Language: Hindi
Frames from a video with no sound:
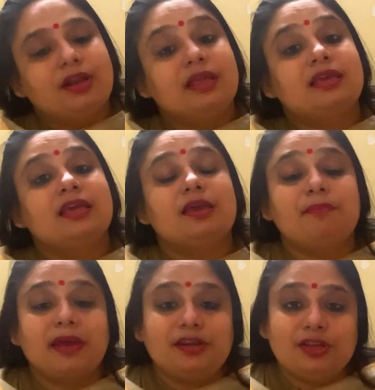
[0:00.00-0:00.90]
रेखी की
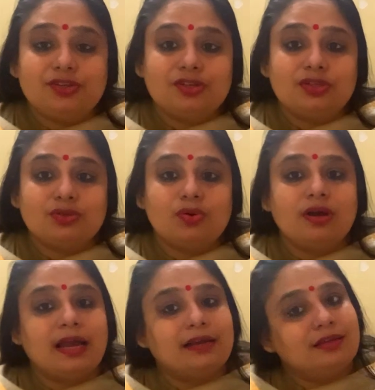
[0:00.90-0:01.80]
मेडिटेशंस को
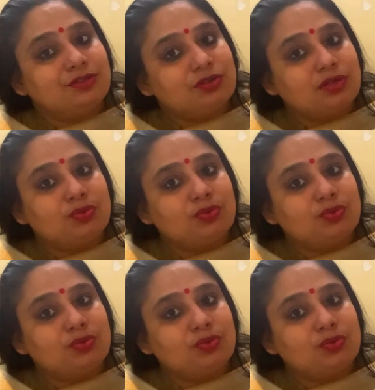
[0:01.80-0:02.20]
गाइडेंस को